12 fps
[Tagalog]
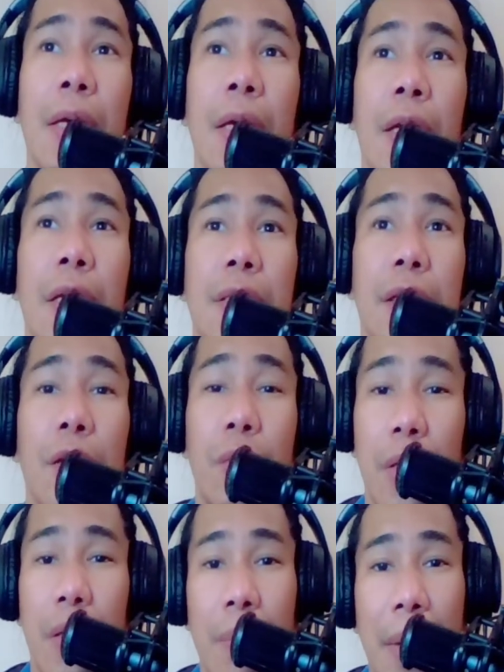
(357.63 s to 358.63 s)
si
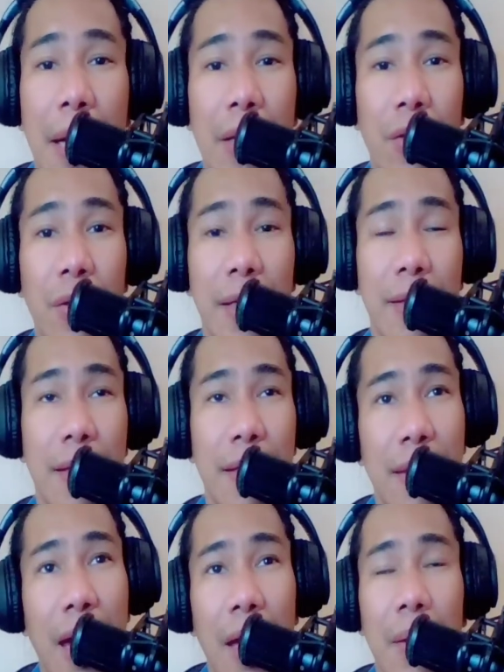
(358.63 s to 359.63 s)
Loren Badoy at the
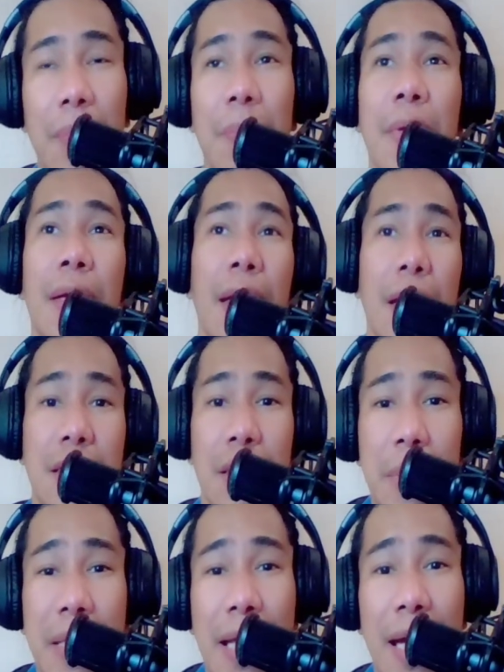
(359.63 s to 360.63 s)
time,
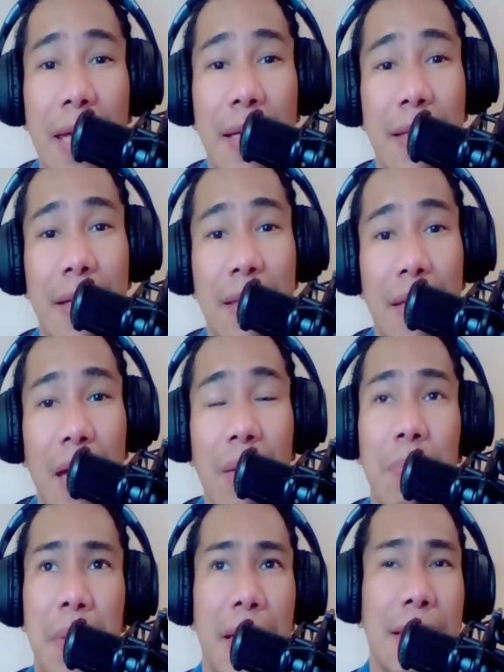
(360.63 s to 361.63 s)
SMNI at the
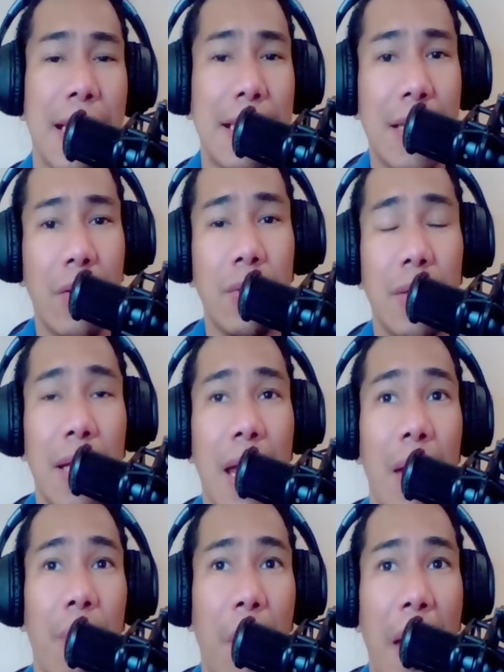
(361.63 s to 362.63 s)
time, pinagsasagot
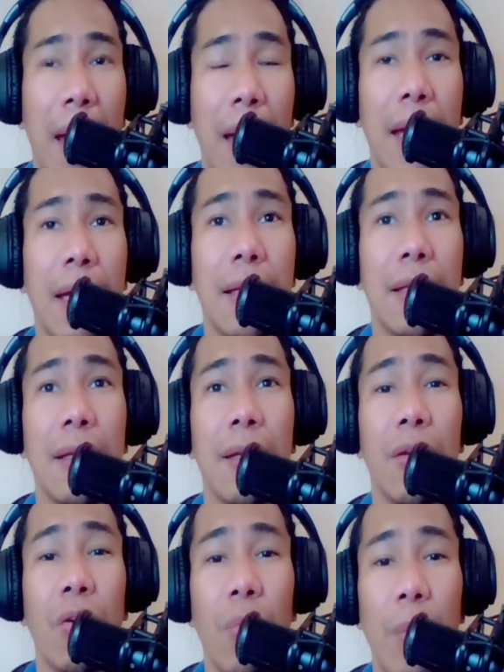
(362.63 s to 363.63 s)
nila bakit
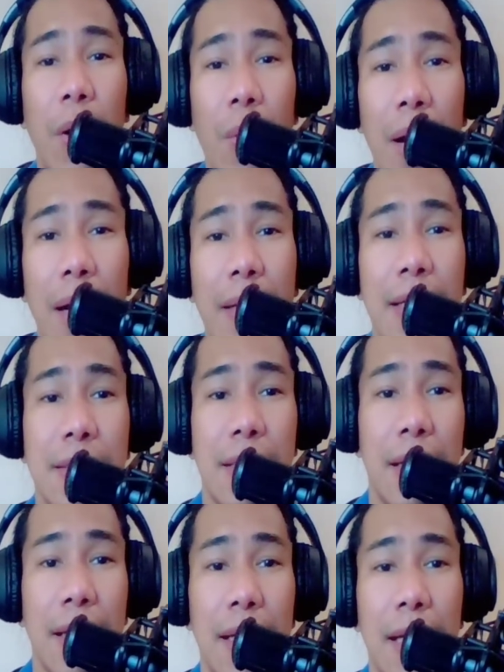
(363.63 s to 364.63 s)
gumawa ng
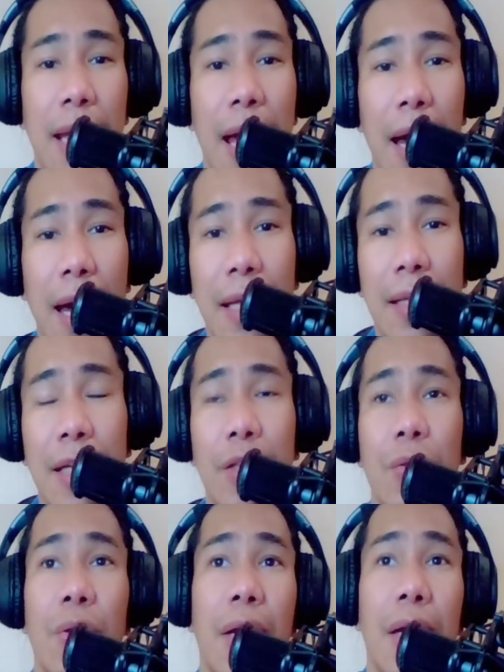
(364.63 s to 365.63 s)
sariling lakad
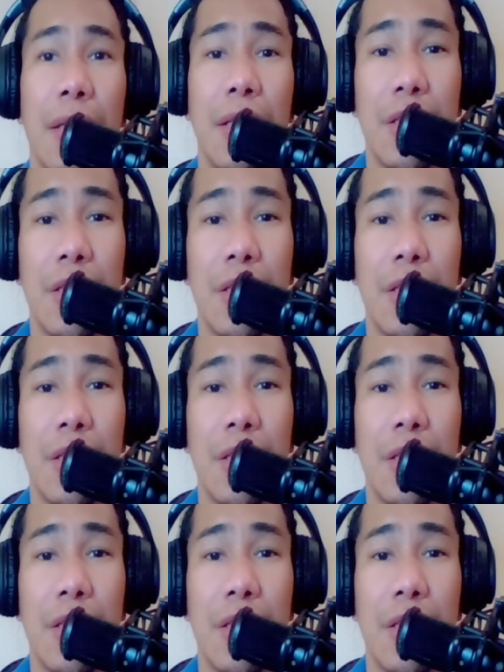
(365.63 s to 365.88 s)
itong uh, ah, DJ